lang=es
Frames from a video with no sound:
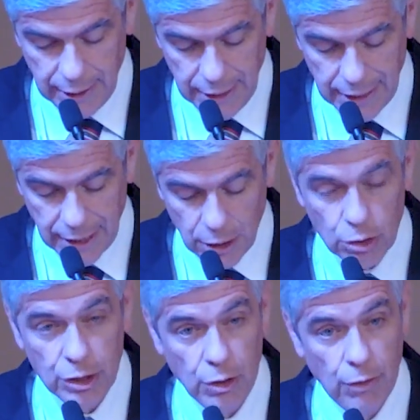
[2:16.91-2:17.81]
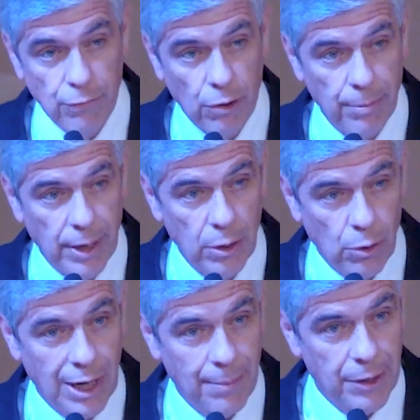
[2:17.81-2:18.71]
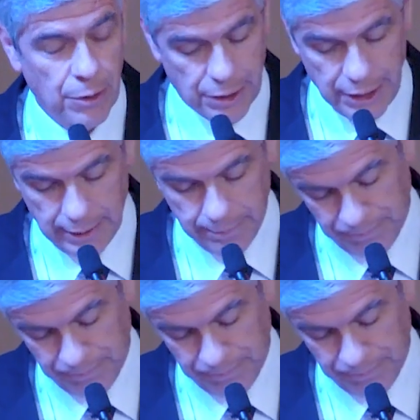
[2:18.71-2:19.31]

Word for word: y que no se conforma con la mediocridad.